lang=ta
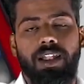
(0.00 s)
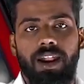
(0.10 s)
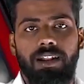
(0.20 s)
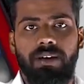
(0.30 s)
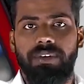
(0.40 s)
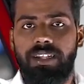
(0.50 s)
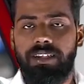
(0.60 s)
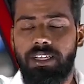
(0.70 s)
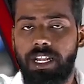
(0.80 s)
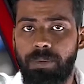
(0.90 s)
நாடளாவிய
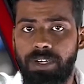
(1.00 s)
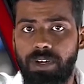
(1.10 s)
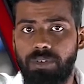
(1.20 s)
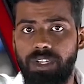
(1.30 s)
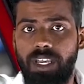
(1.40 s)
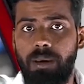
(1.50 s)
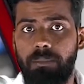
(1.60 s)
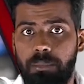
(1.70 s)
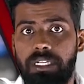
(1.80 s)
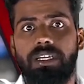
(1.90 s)
ரீதியில் ஏற்பட்டிருக்கக்கூடிய
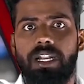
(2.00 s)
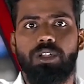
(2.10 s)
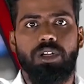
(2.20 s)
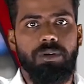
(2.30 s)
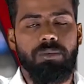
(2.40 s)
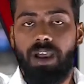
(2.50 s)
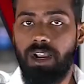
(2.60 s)
மின்தடை தொடர்பிலும்